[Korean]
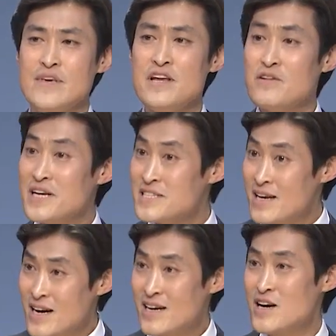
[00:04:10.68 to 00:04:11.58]
이렇게
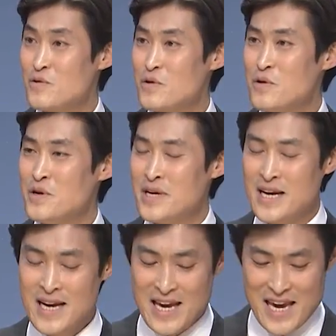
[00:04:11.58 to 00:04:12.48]
생각하고
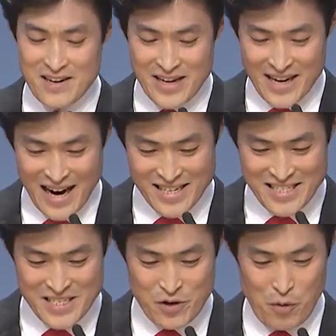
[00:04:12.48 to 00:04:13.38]
이렇게
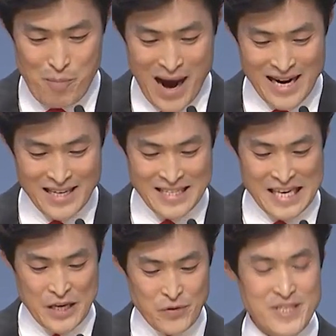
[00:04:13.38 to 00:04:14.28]
가르치고 말하는
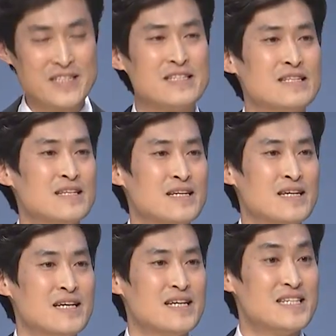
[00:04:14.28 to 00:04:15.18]
이유는
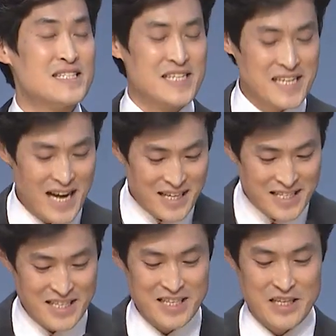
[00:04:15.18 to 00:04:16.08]

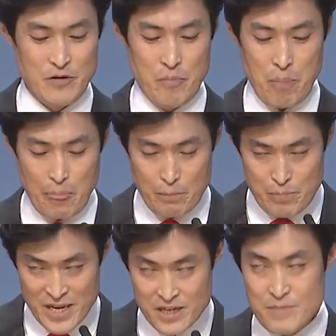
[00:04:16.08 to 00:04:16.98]
신앙을,
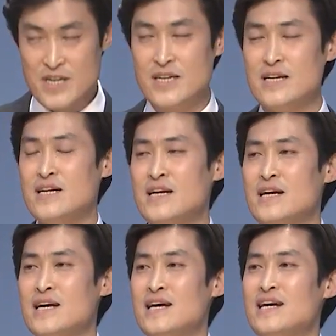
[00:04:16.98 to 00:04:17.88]
믿음을
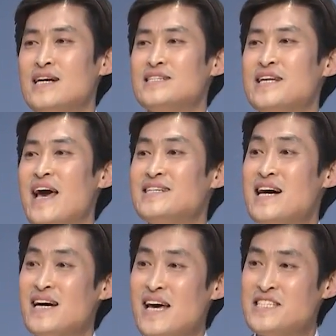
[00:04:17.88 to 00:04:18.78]

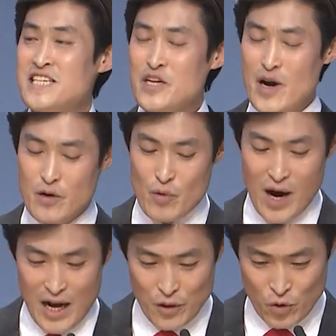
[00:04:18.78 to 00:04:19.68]
세상의
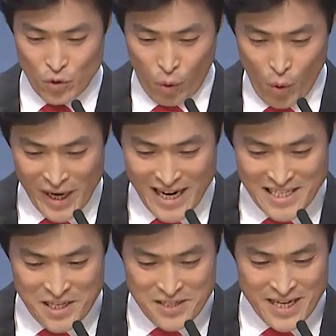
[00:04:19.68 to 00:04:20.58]
시각과
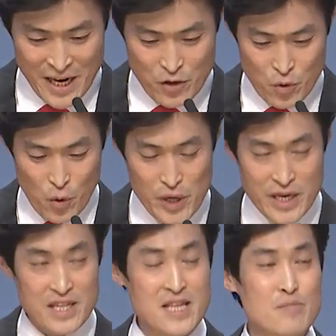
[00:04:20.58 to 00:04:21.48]
동일한 선상에 두고
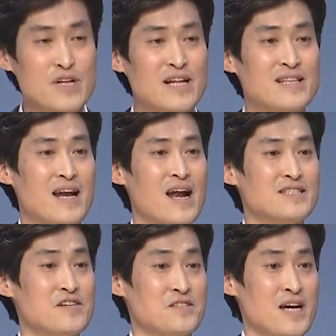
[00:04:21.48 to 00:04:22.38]
있기 때문에
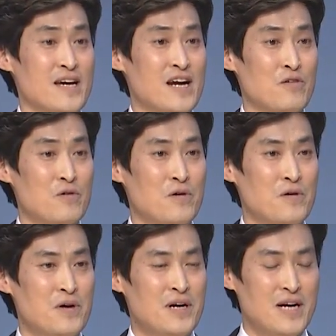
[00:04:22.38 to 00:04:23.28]
나타나는 현상이라고
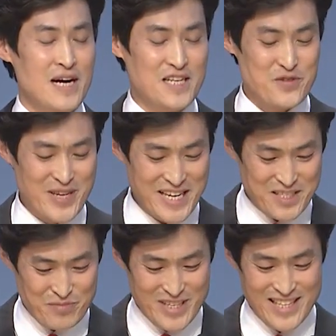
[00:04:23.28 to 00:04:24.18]
할 수
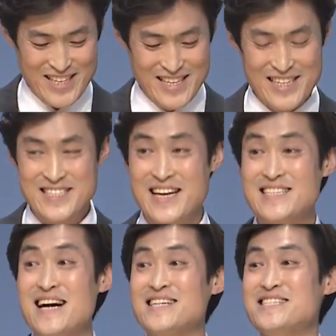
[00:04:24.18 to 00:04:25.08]
있겠습니다.
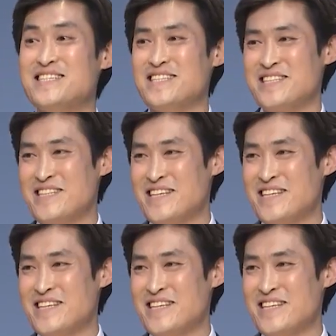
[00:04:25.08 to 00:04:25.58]
세상은